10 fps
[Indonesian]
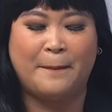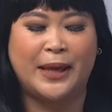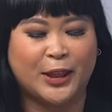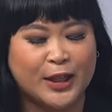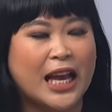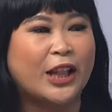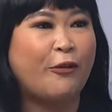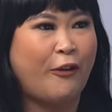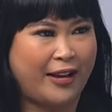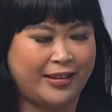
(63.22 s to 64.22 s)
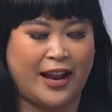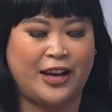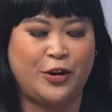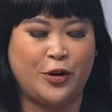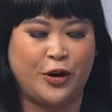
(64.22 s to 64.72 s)
Mitos atau fakta
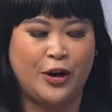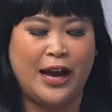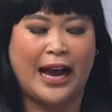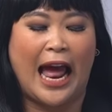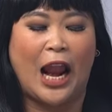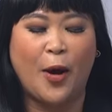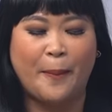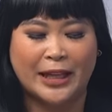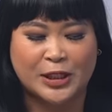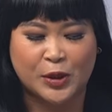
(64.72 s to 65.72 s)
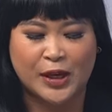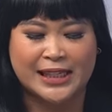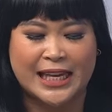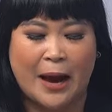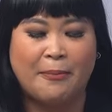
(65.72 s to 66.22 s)
nih, Dok. Mm -hmm. Kalau
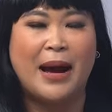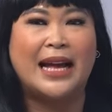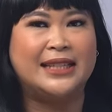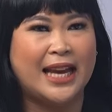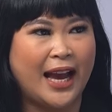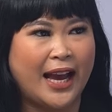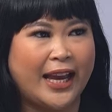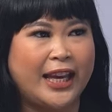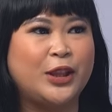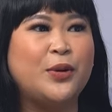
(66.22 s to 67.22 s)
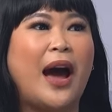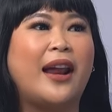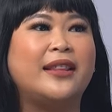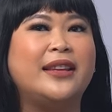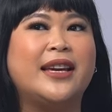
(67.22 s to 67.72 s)
menstruasi yang banyak itu
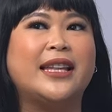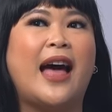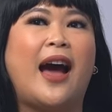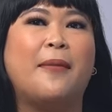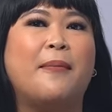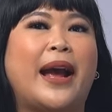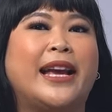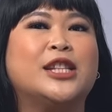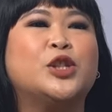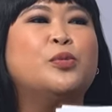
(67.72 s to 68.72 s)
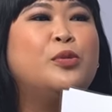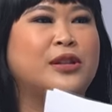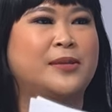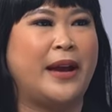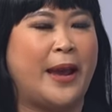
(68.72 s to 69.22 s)
artinya kita akan makin
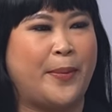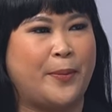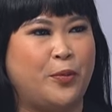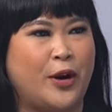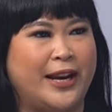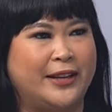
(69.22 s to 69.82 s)
subur sebagai perempuan.